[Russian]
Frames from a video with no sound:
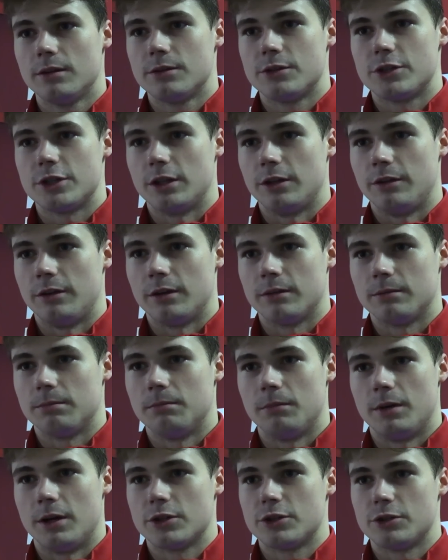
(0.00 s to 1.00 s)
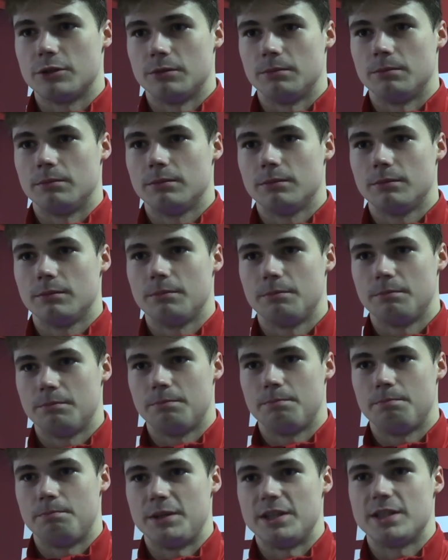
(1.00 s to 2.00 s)
человек максимум
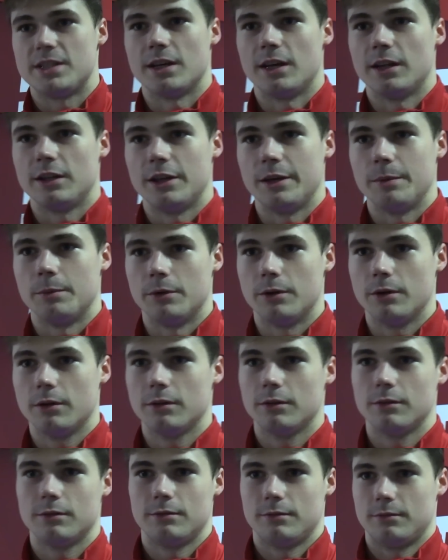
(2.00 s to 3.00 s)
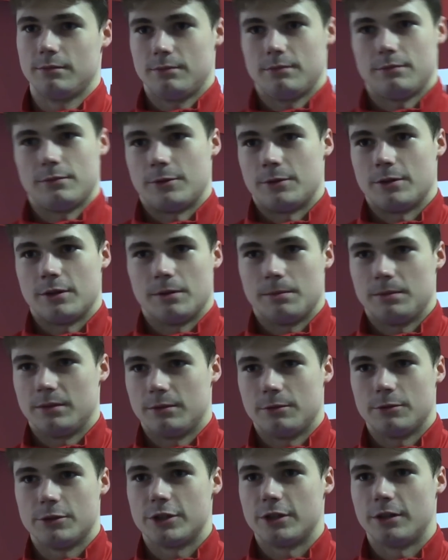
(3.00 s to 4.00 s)
50, дай бог. А как
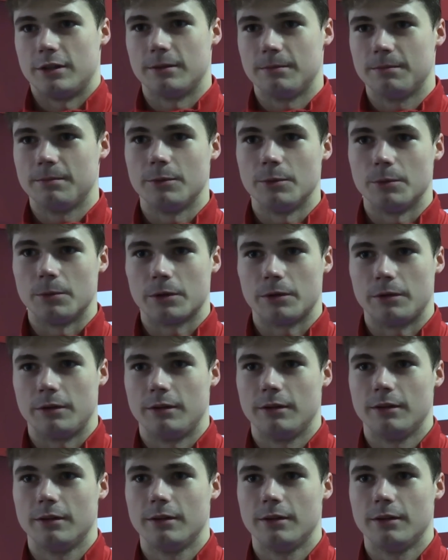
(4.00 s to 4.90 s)
бы уже уровень.